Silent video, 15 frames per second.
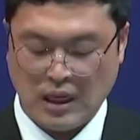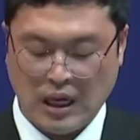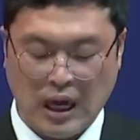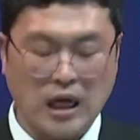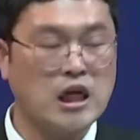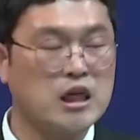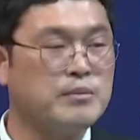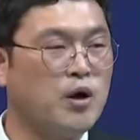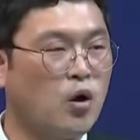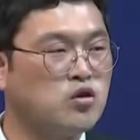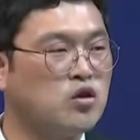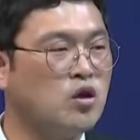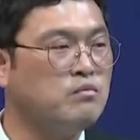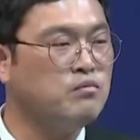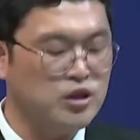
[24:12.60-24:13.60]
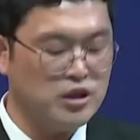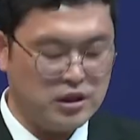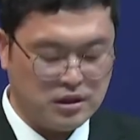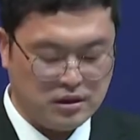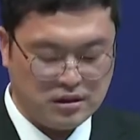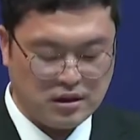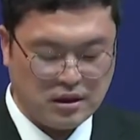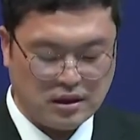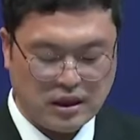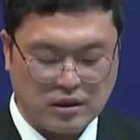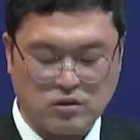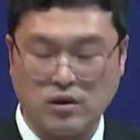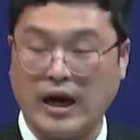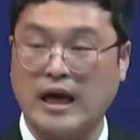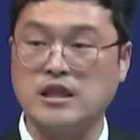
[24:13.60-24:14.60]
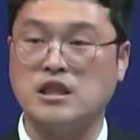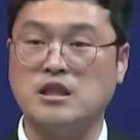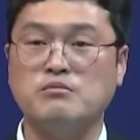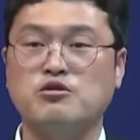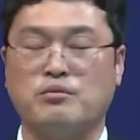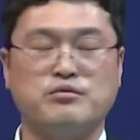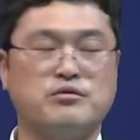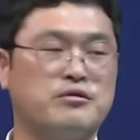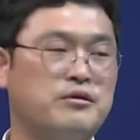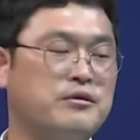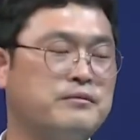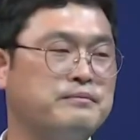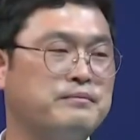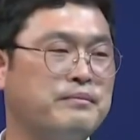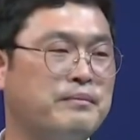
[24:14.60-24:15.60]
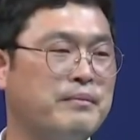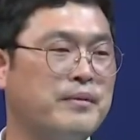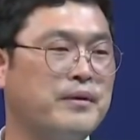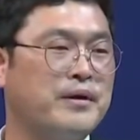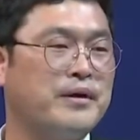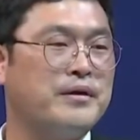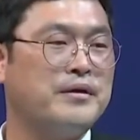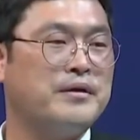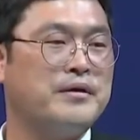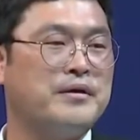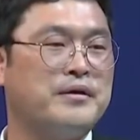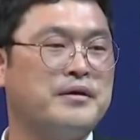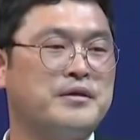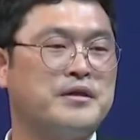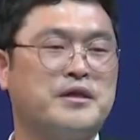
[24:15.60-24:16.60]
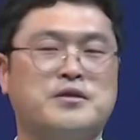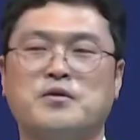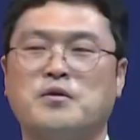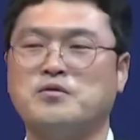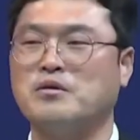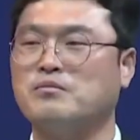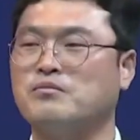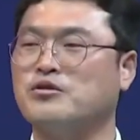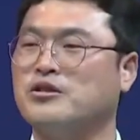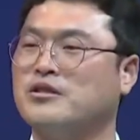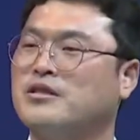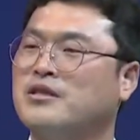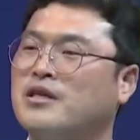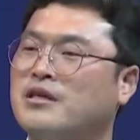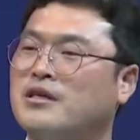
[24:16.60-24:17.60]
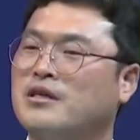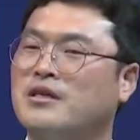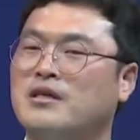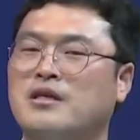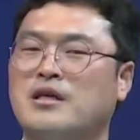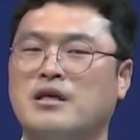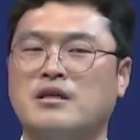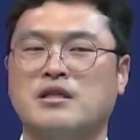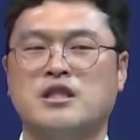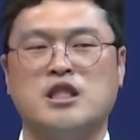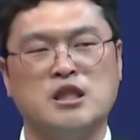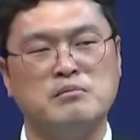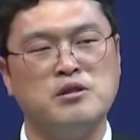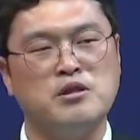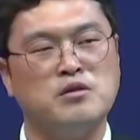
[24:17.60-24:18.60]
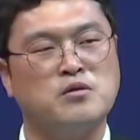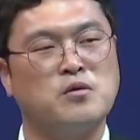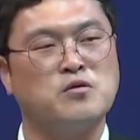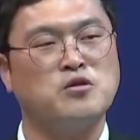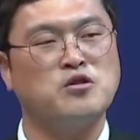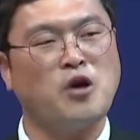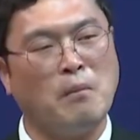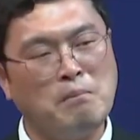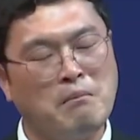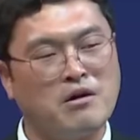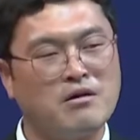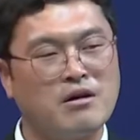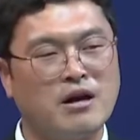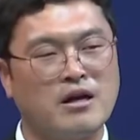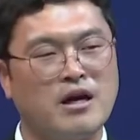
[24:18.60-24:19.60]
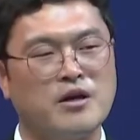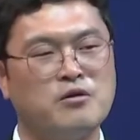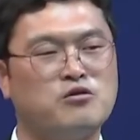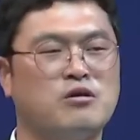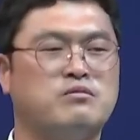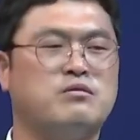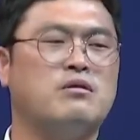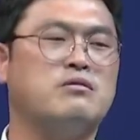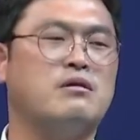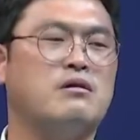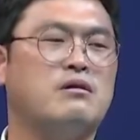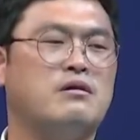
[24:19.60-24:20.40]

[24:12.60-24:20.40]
하나님이 어떤 분이신지에 대해서 관심은 없어요. 예전에 어떤 분이 11조 천만 원 하게 하여 주옵소서.